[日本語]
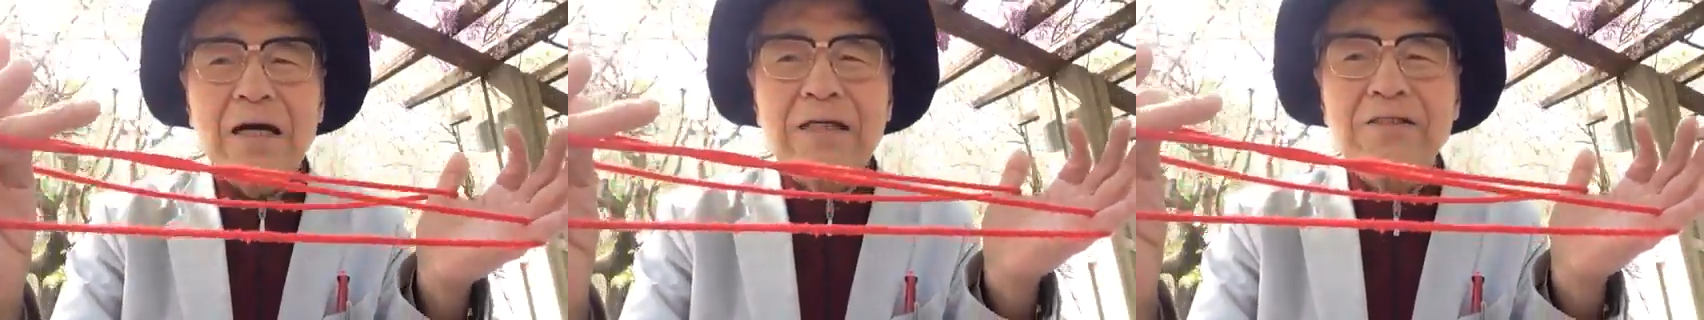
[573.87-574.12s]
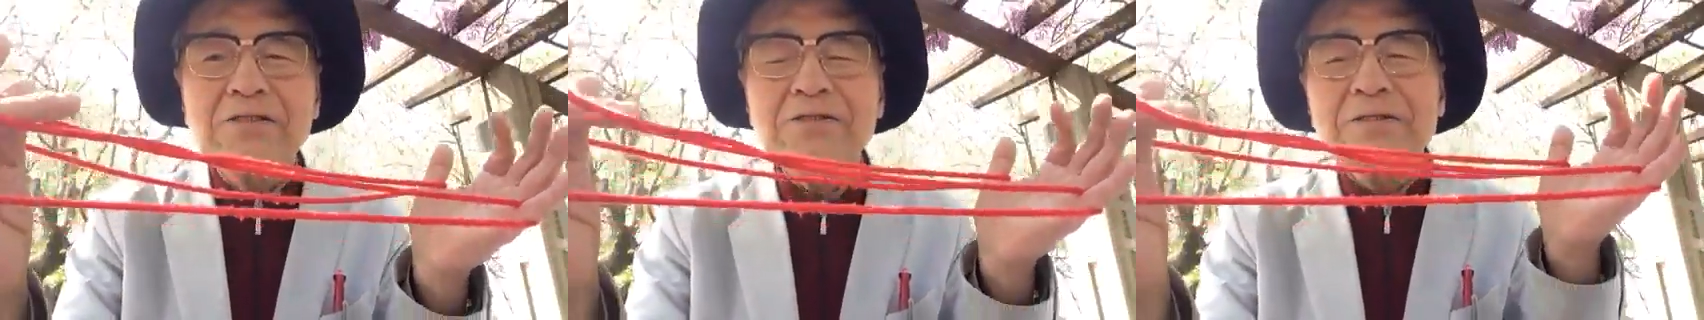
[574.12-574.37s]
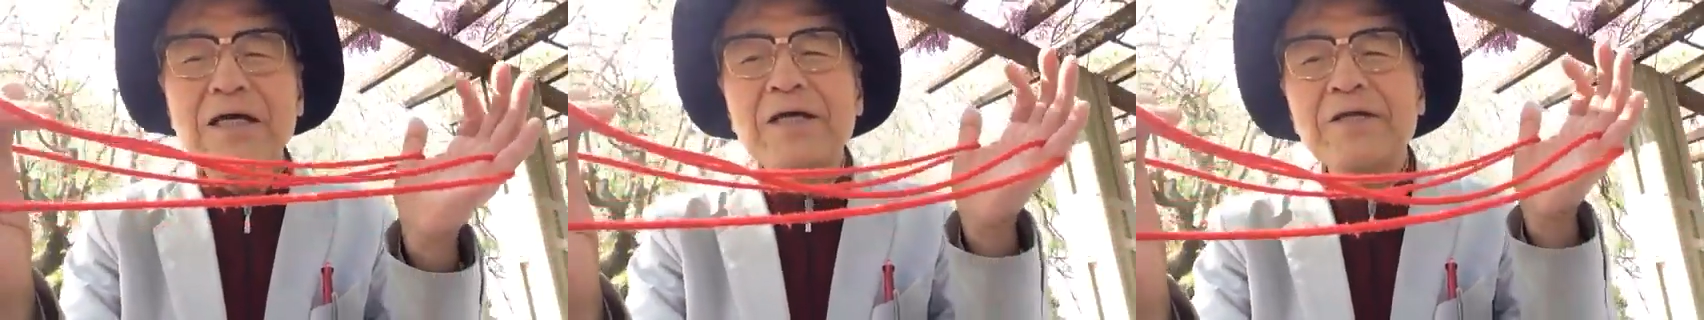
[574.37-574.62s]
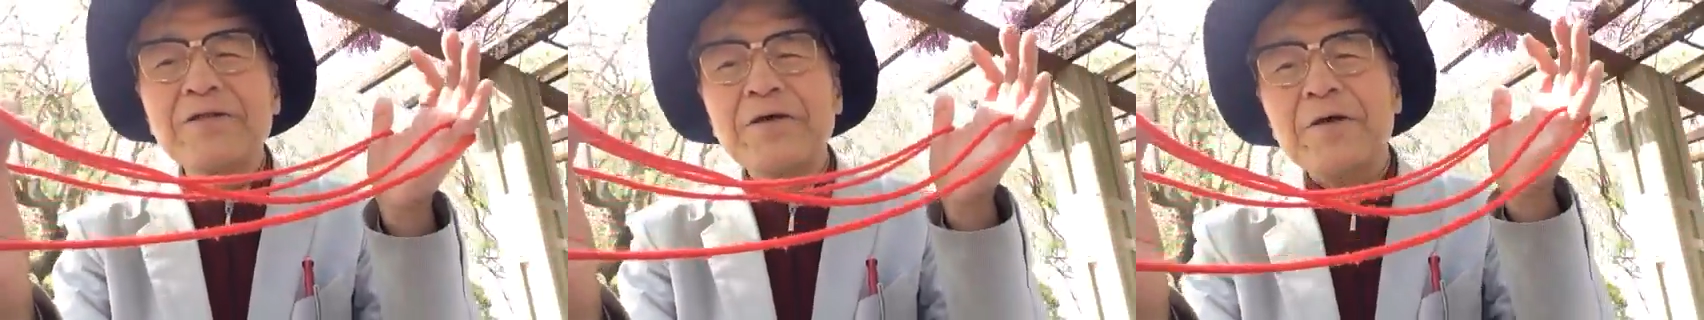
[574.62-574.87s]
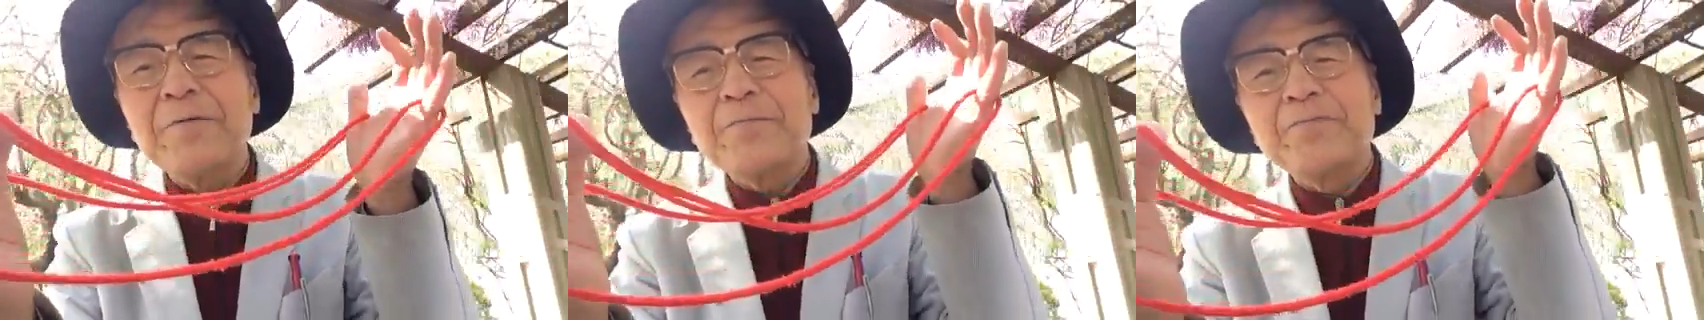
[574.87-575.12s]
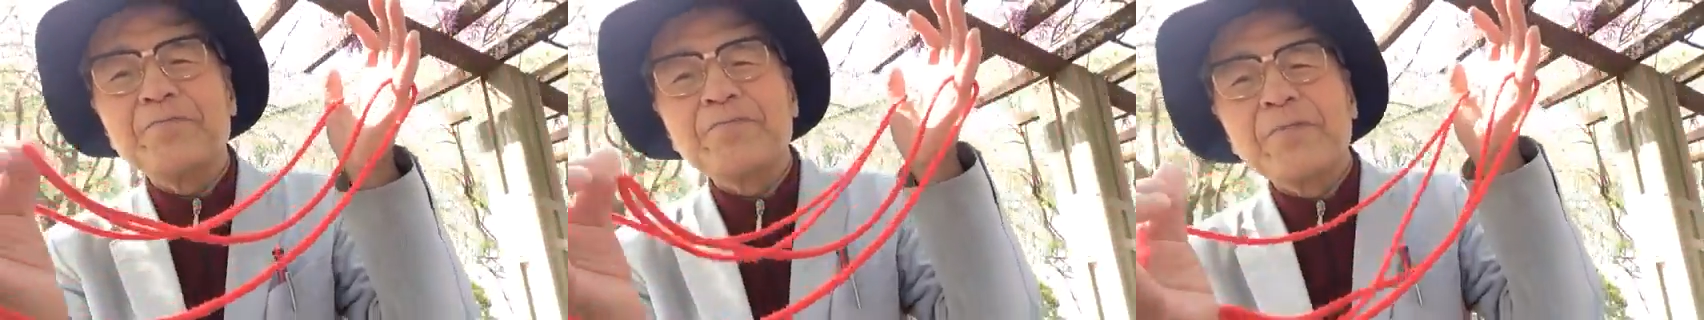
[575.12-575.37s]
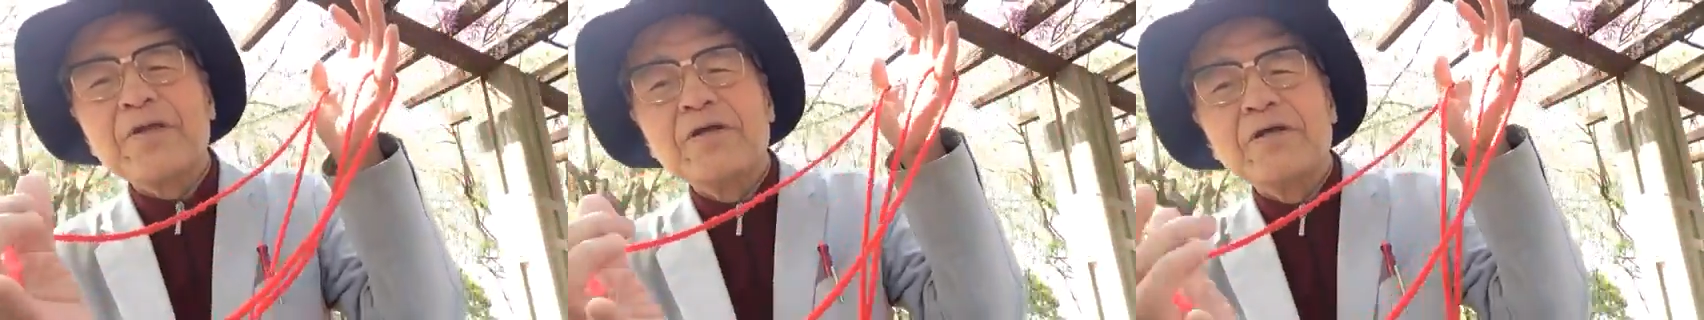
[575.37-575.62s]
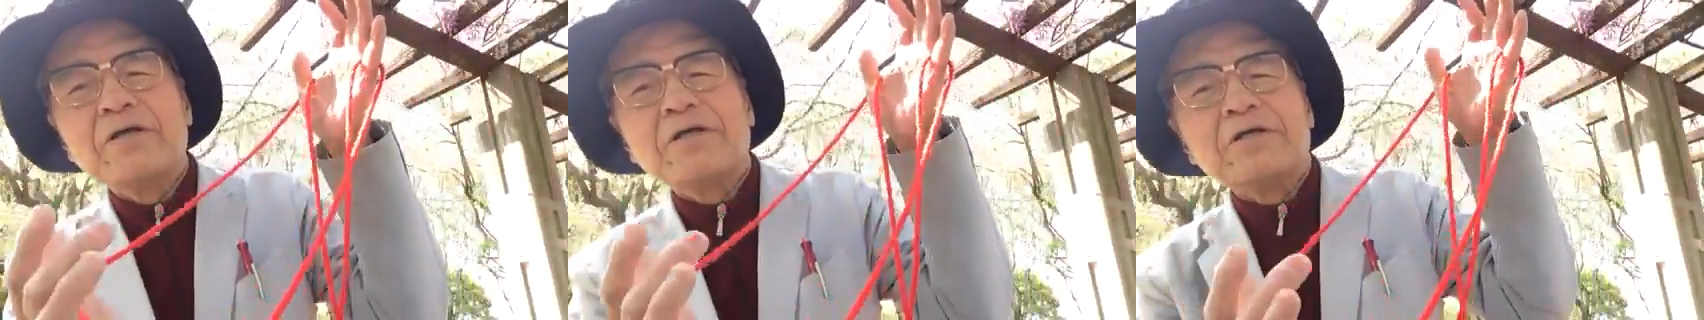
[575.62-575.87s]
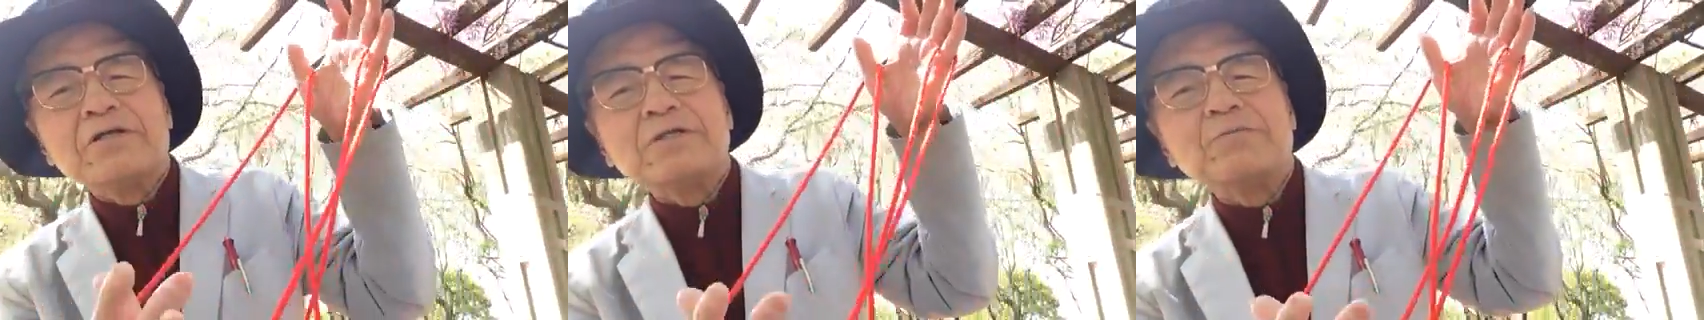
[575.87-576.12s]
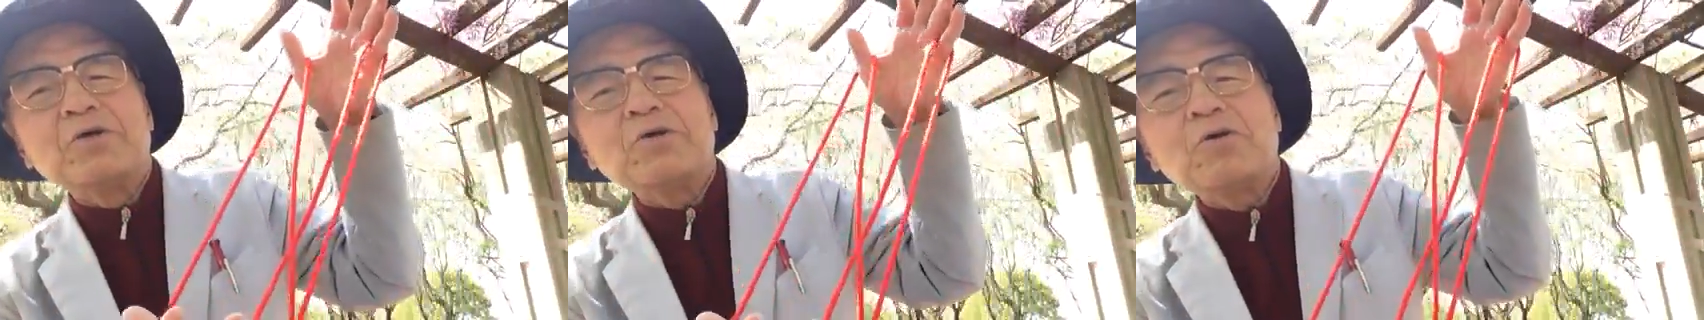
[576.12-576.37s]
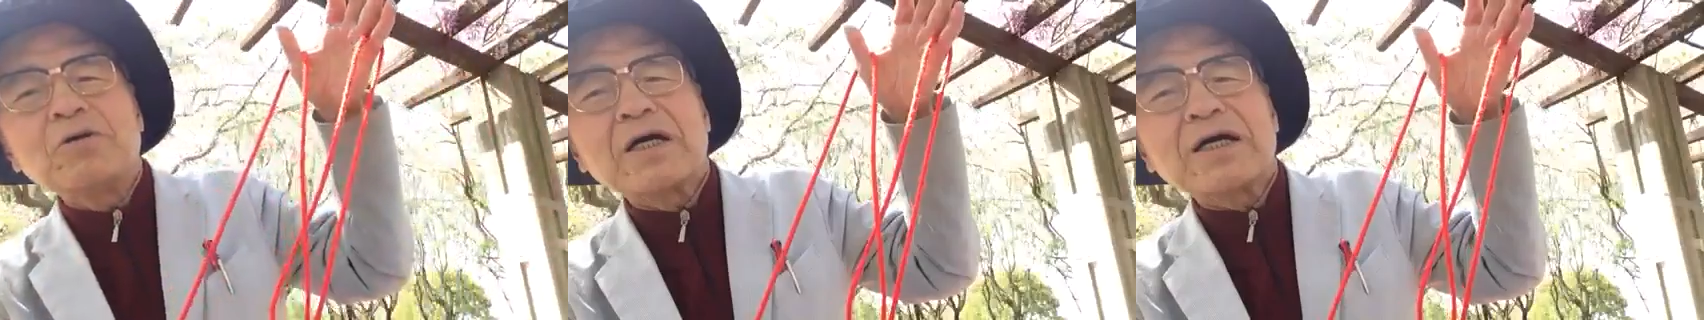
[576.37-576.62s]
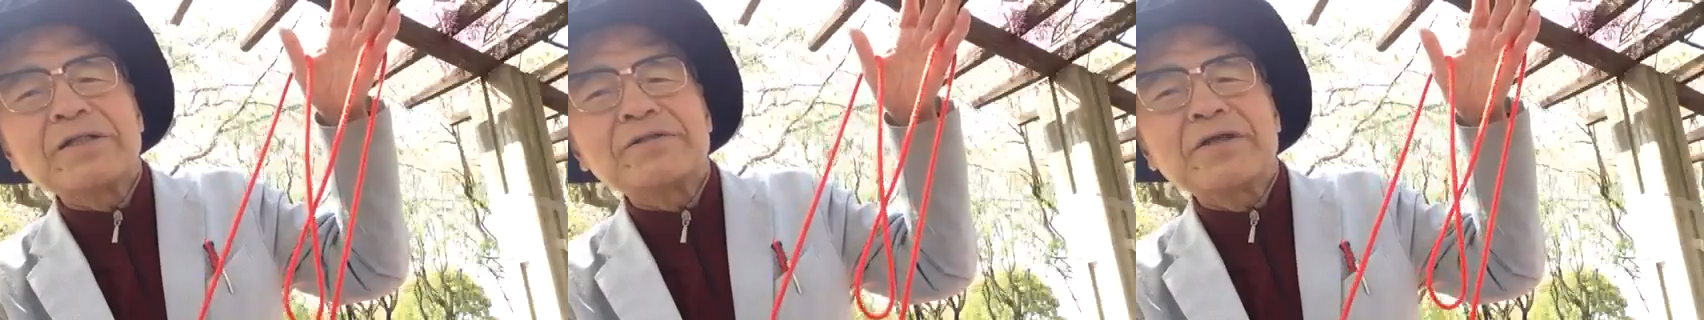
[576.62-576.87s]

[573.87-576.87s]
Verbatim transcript: 外すだけで紐の方が勝